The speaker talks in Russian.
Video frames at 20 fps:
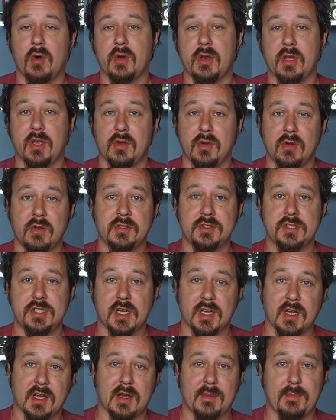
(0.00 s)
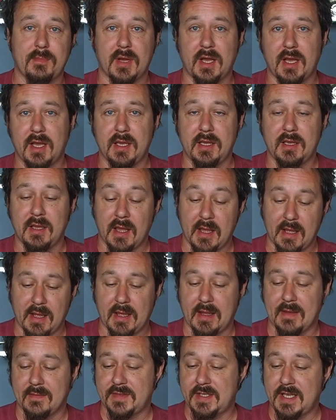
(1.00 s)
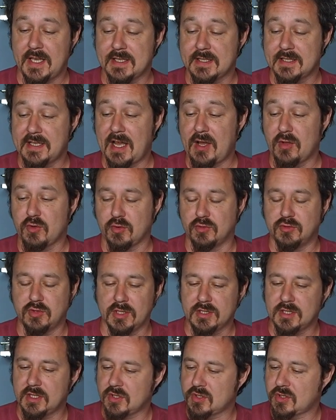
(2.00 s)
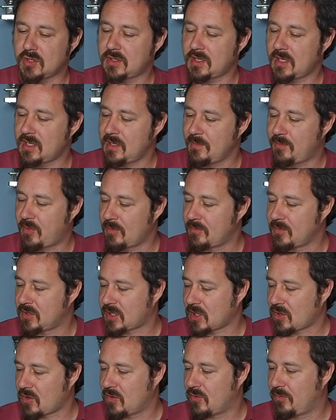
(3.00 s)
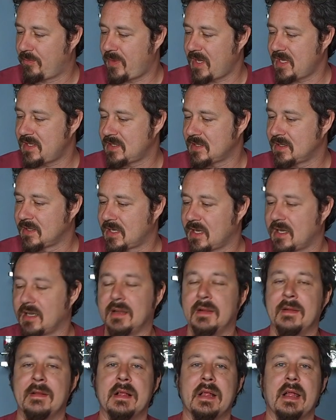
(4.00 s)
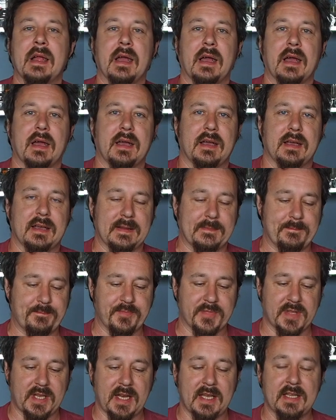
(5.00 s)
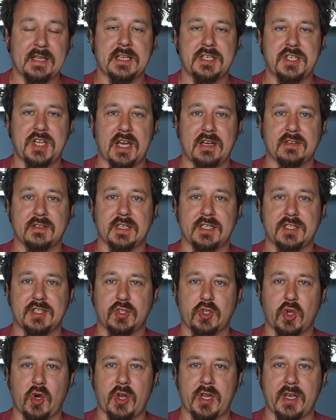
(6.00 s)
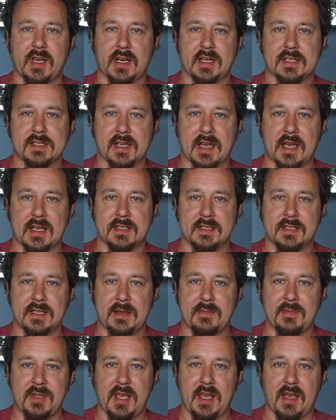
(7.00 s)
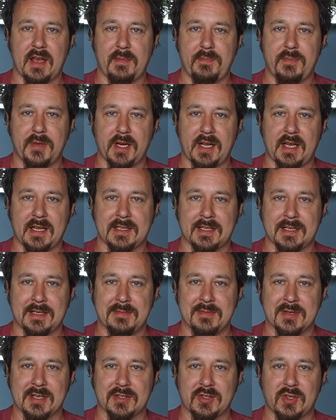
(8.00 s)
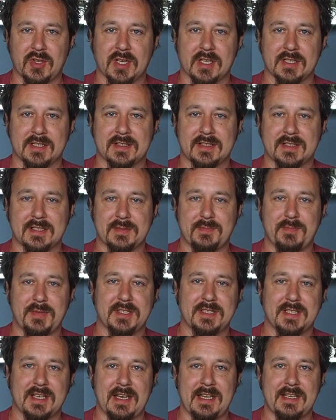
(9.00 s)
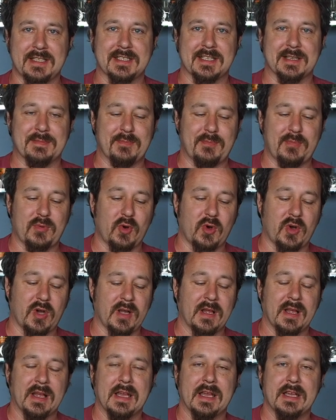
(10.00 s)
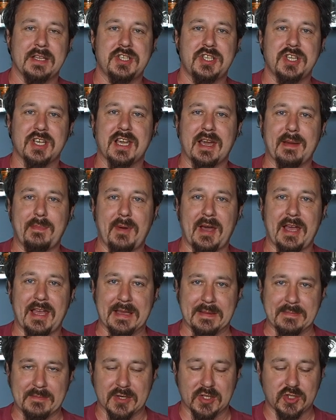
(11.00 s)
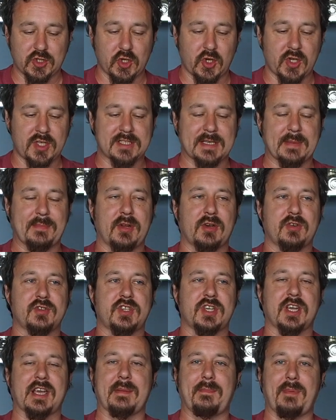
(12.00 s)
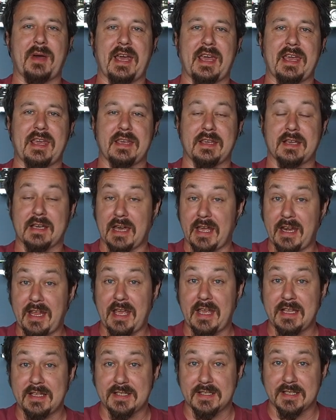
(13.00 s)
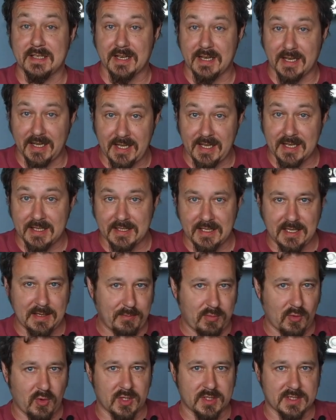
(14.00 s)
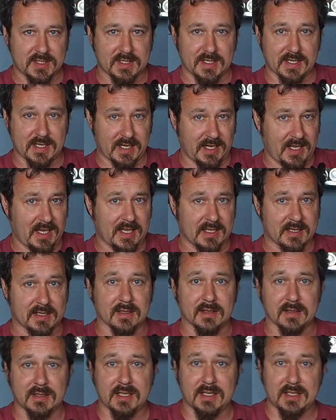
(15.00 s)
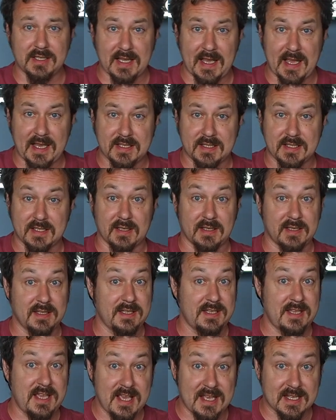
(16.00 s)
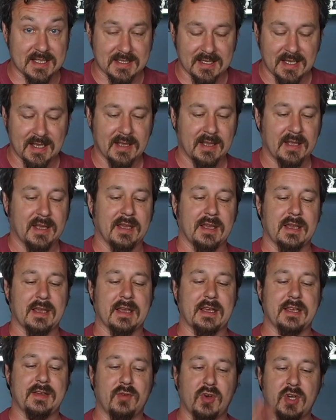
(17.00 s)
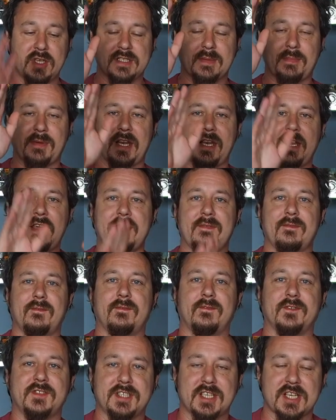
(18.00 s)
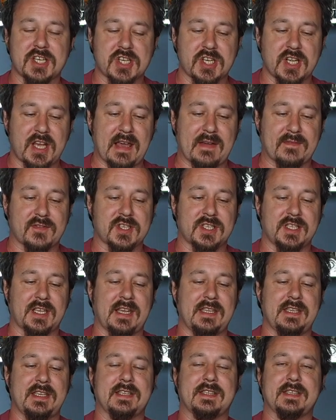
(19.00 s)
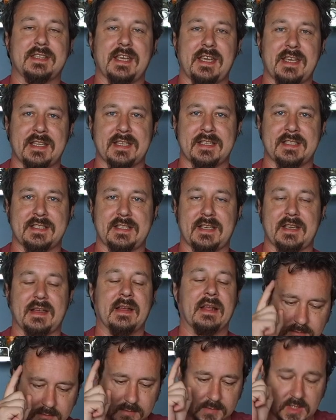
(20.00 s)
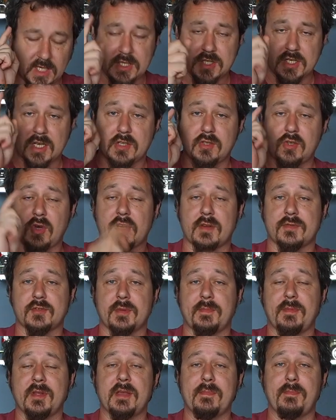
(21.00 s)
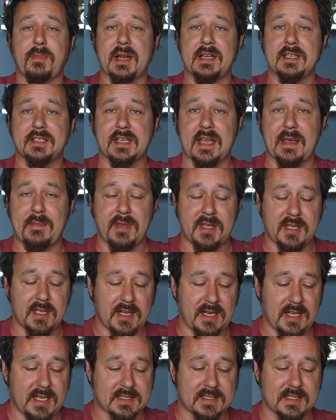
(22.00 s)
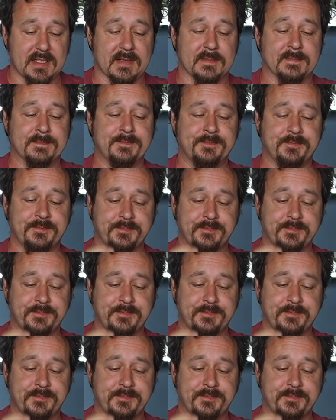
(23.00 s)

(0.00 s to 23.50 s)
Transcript: Орион Чакапай. Все знают, у Лотте что-то, я не помню такого песенка. А, для начала история, рассказанная мне оператором, который оказался специалистом по чикапаям. Кто изобрел чикапай? Корейцы? Хрен. Японцы? Хрен. Китайцы? Нет. Его изобрели в США, в штате Теннесси. Для шахтеров, чтобы они пальцами не лезли